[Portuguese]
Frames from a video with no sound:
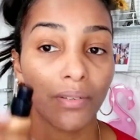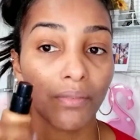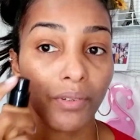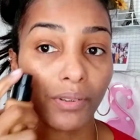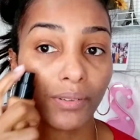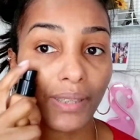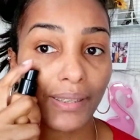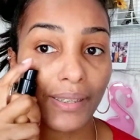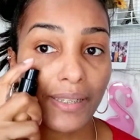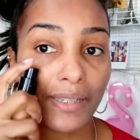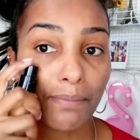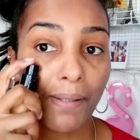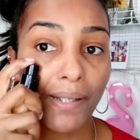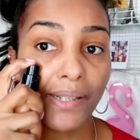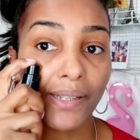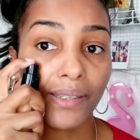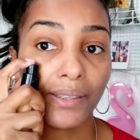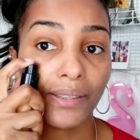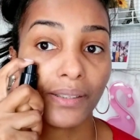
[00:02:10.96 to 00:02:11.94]
Vou estar tá aqui
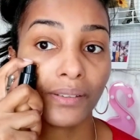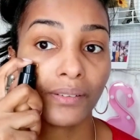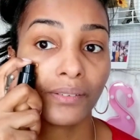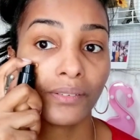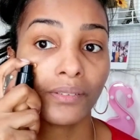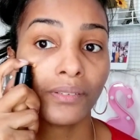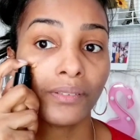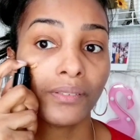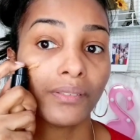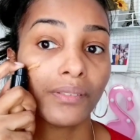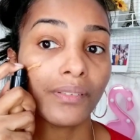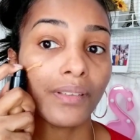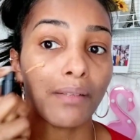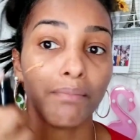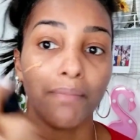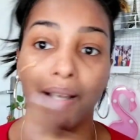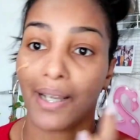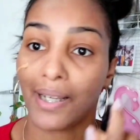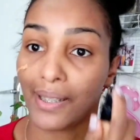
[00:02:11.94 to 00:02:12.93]
espalhando
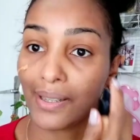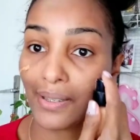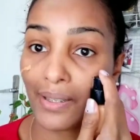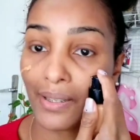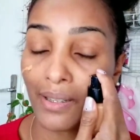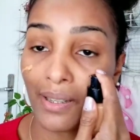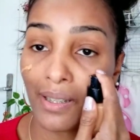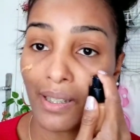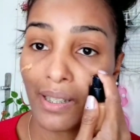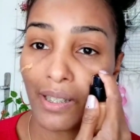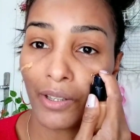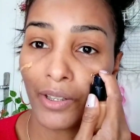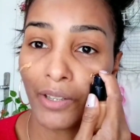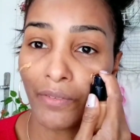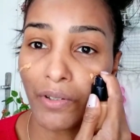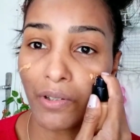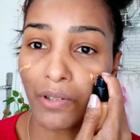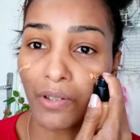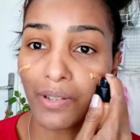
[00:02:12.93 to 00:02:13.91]
a base. Eu
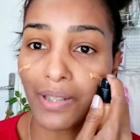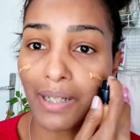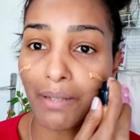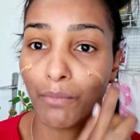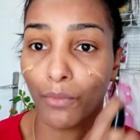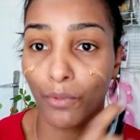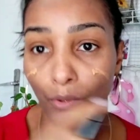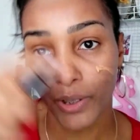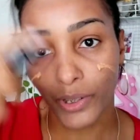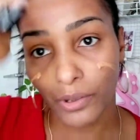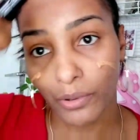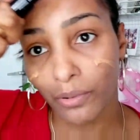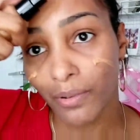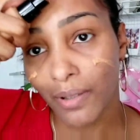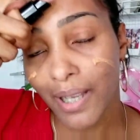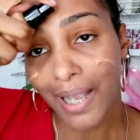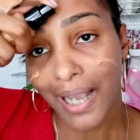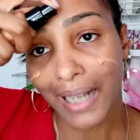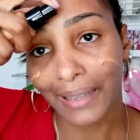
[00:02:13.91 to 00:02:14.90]
não vou colocar
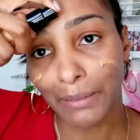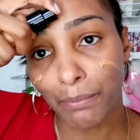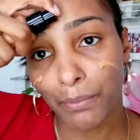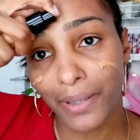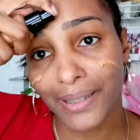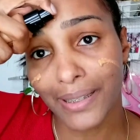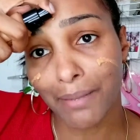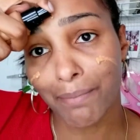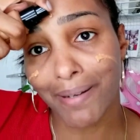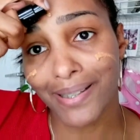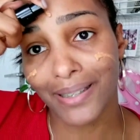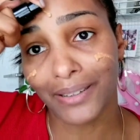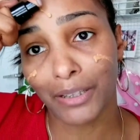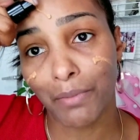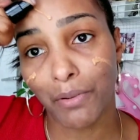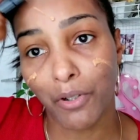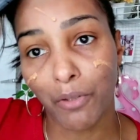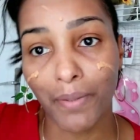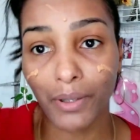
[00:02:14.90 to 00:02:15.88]
muito, até porque essa base já
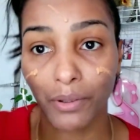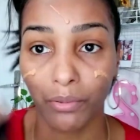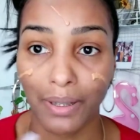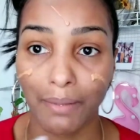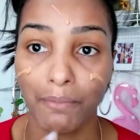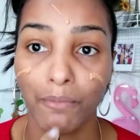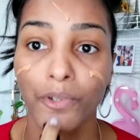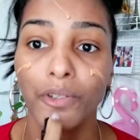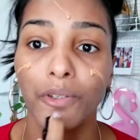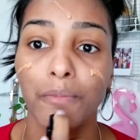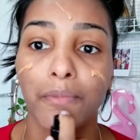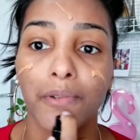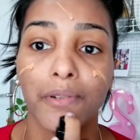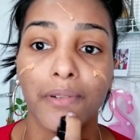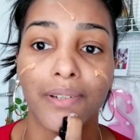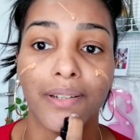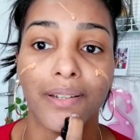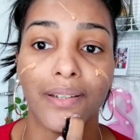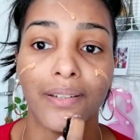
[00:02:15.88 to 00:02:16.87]
tem uma cobertura muito
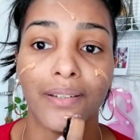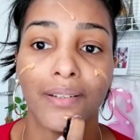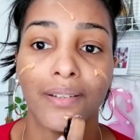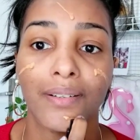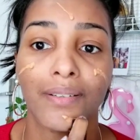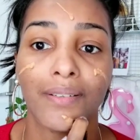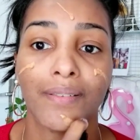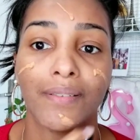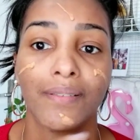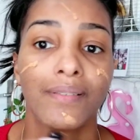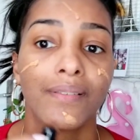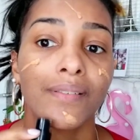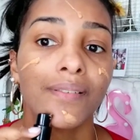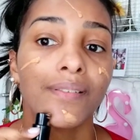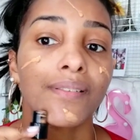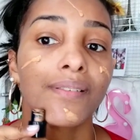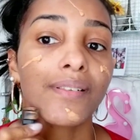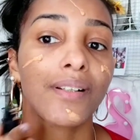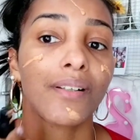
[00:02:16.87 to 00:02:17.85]
boa, né?
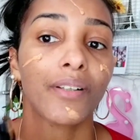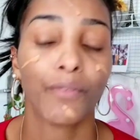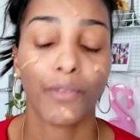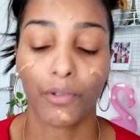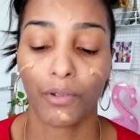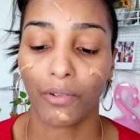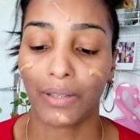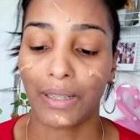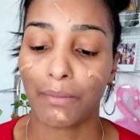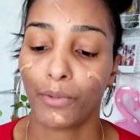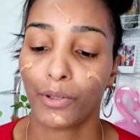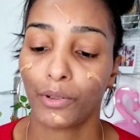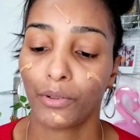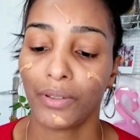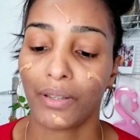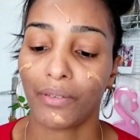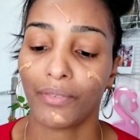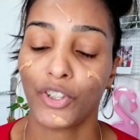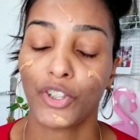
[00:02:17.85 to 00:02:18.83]
Então não vou colocar
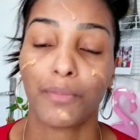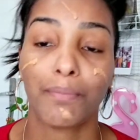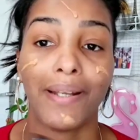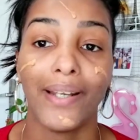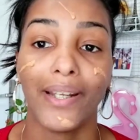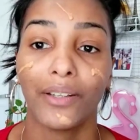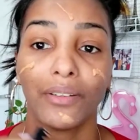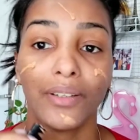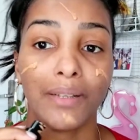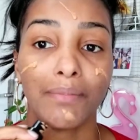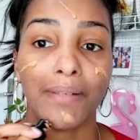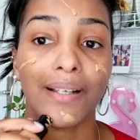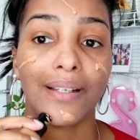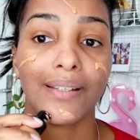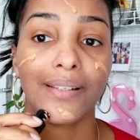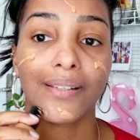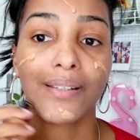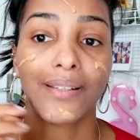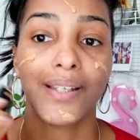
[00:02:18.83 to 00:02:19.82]
muito não, estimulei toda a
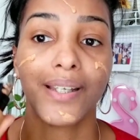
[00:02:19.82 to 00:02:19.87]
base.